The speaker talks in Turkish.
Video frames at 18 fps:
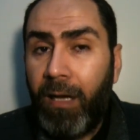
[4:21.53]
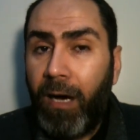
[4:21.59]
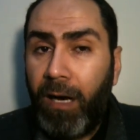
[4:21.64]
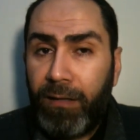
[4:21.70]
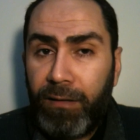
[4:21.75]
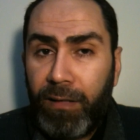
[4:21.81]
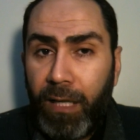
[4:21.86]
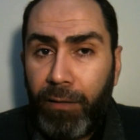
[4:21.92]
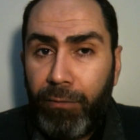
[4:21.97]

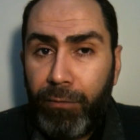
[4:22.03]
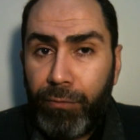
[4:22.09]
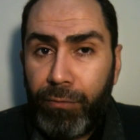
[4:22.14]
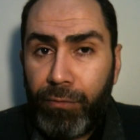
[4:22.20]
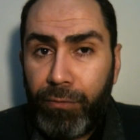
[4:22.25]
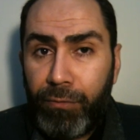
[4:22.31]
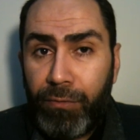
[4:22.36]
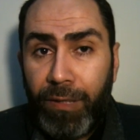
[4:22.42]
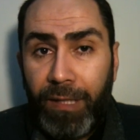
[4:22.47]
Allah
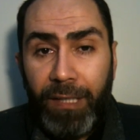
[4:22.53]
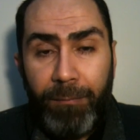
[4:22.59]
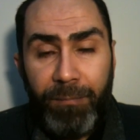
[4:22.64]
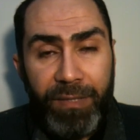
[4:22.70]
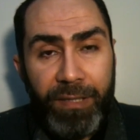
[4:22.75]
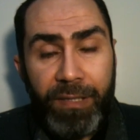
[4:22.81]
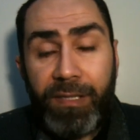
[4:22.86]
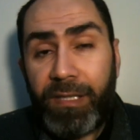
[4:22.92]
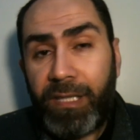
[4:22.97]
korusun
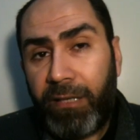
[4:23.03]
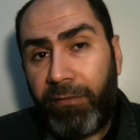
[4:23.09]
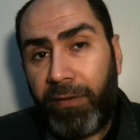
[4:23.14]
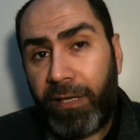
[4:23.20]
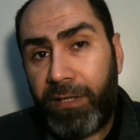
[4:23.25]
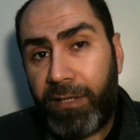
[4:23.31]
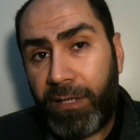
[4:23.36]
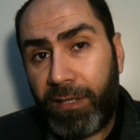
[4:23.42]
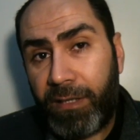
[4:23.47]
bir iç
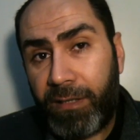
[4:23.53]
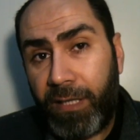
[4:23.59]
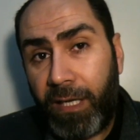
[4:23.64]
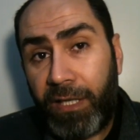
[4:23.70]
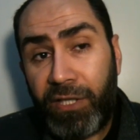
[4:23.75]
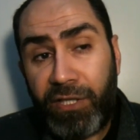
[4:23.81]
savaş çıksa,